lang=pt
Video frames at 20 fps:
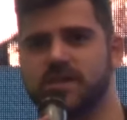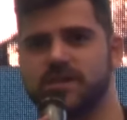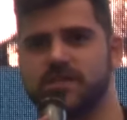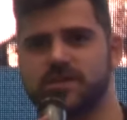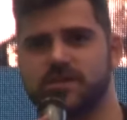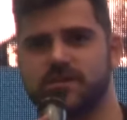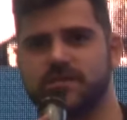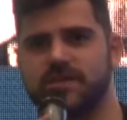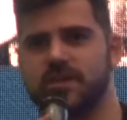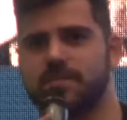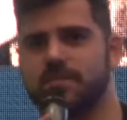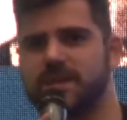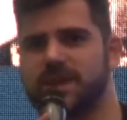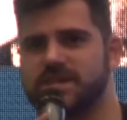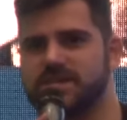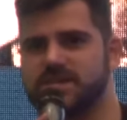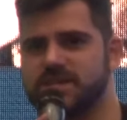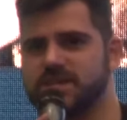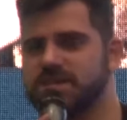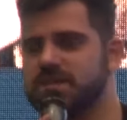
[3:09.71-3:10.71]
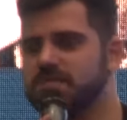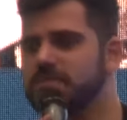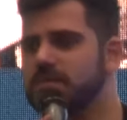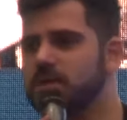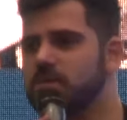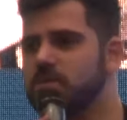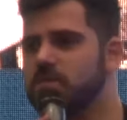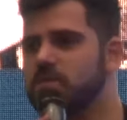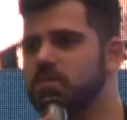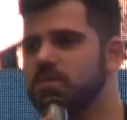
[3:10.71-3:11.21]
Só que eu falei, pra gente é
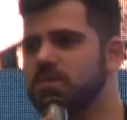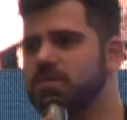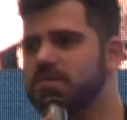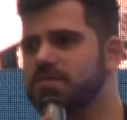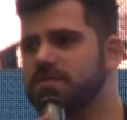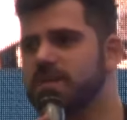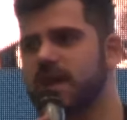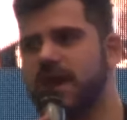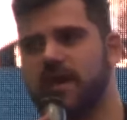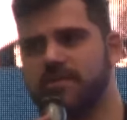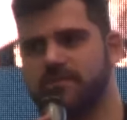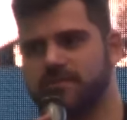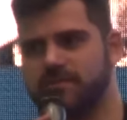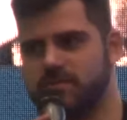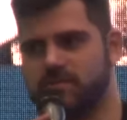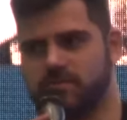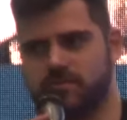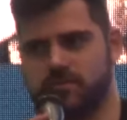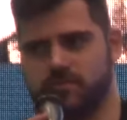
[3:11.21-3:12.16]
meio inviável.